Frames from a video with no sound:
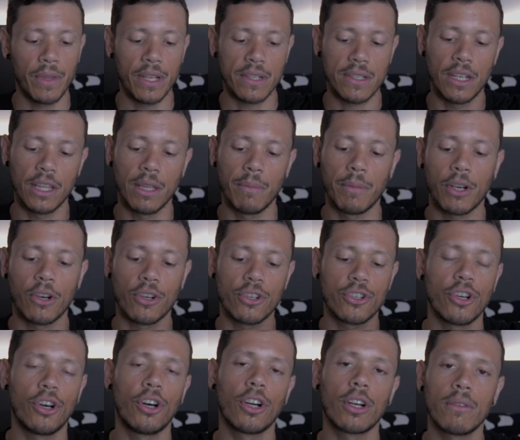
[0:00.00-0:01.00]
Es el típico
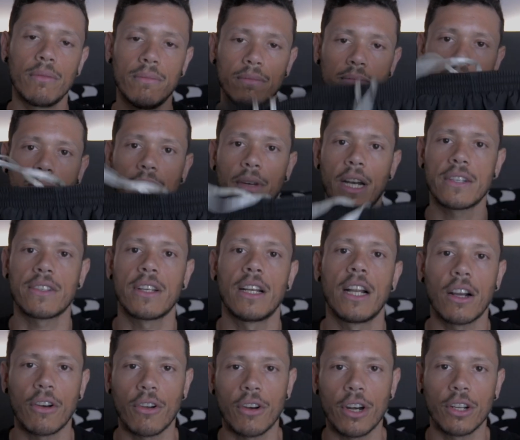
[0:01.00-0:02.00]
short para
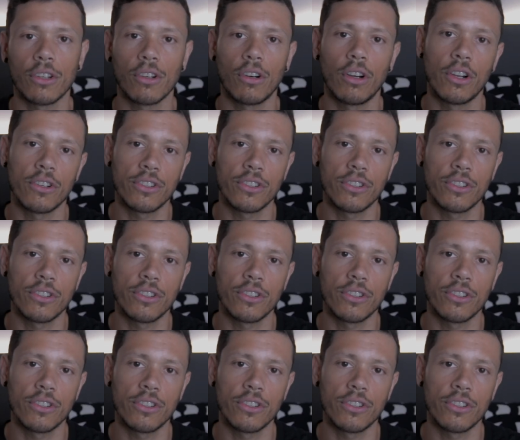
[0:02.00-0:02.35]
salir a correr todos